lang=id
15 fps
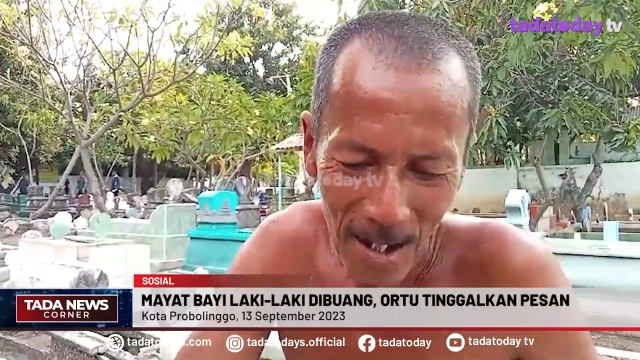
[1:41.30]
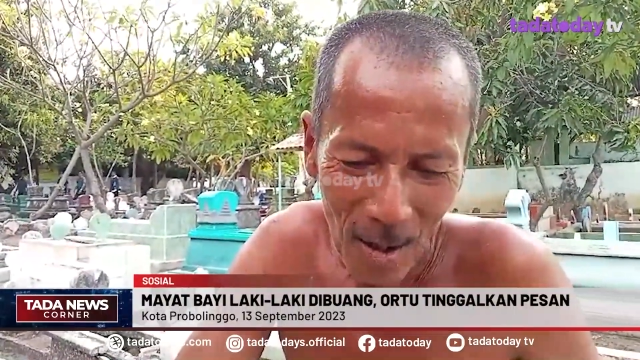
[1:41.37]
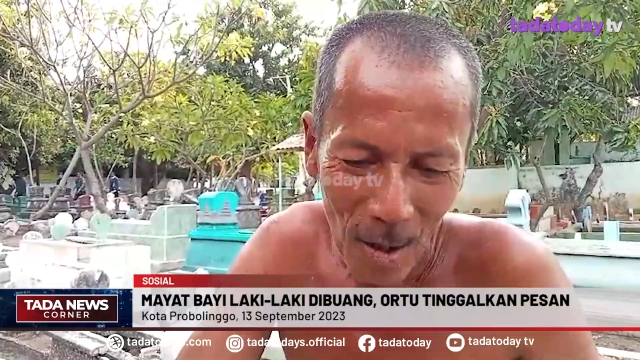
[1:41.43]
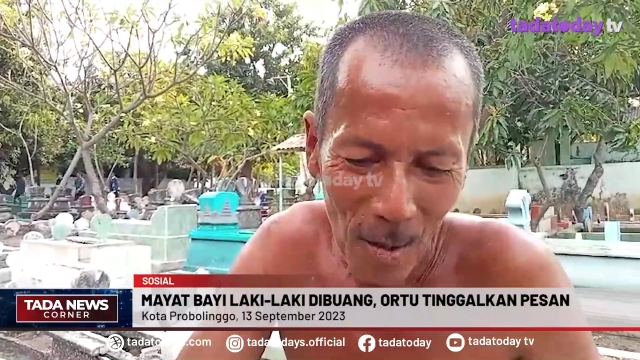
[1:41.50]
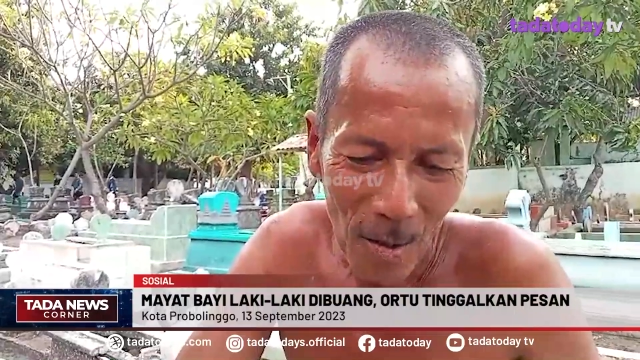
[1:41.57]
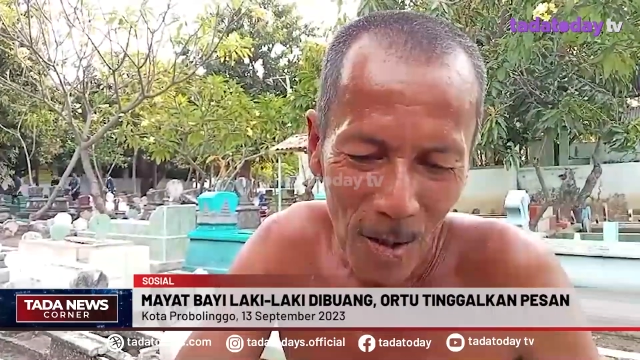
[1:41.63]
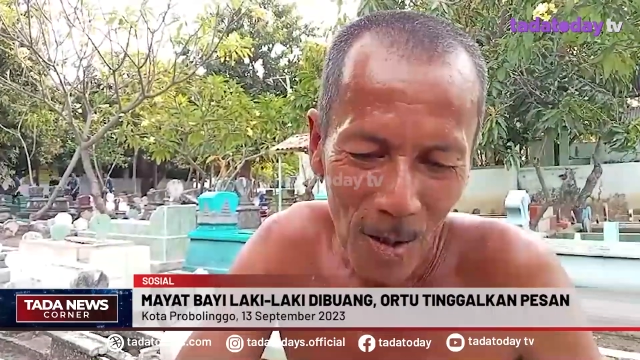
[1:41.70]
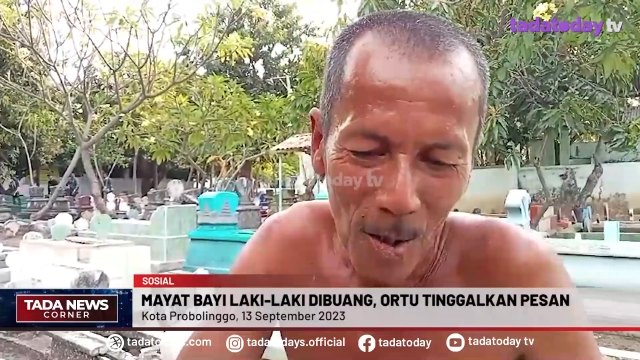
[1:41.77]

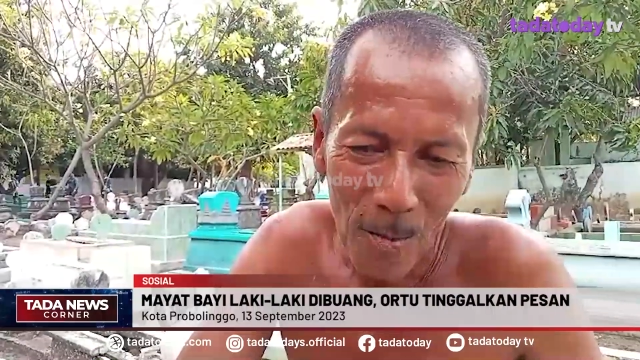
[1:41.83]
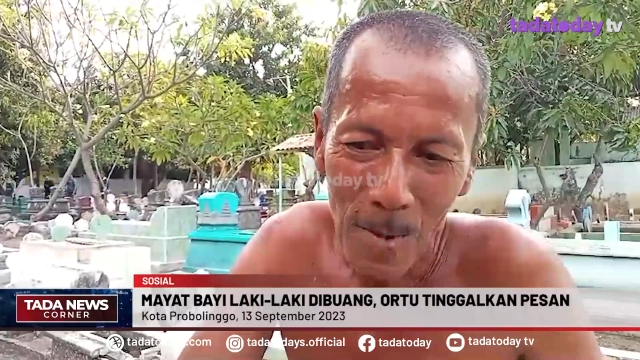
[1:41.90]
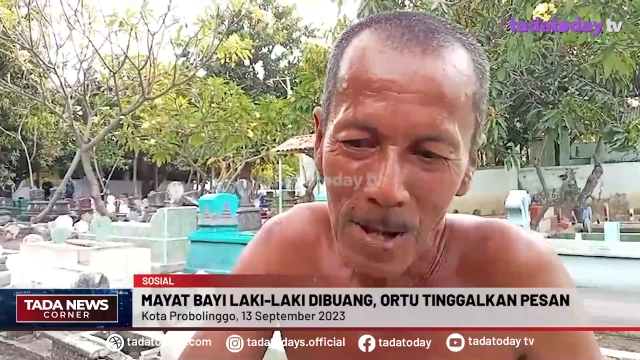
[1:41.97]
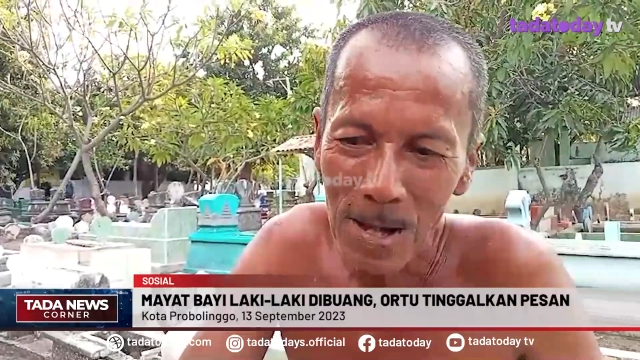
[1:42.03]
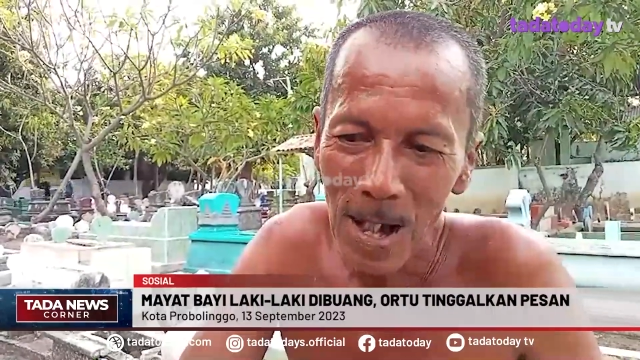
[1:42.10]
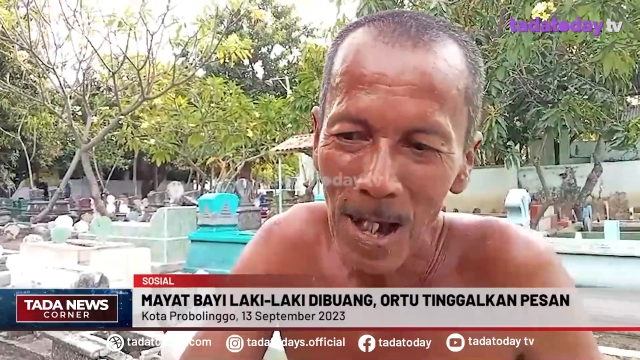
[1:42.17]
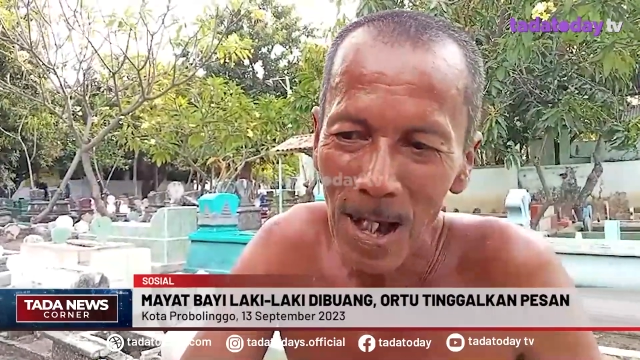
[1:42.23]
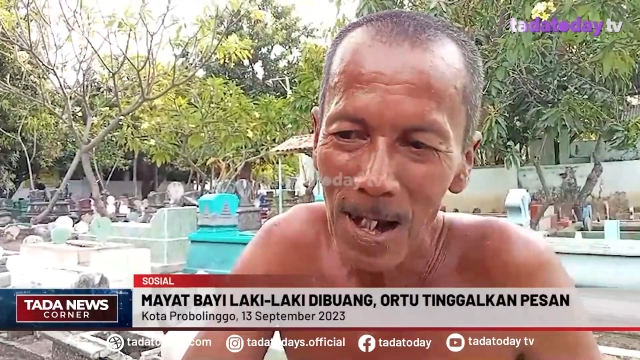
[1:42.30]
kok kok
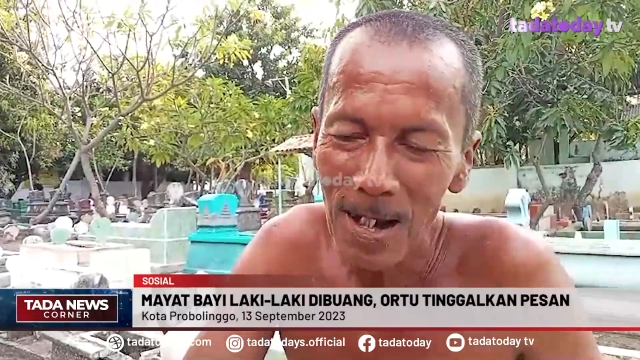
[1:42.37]
besar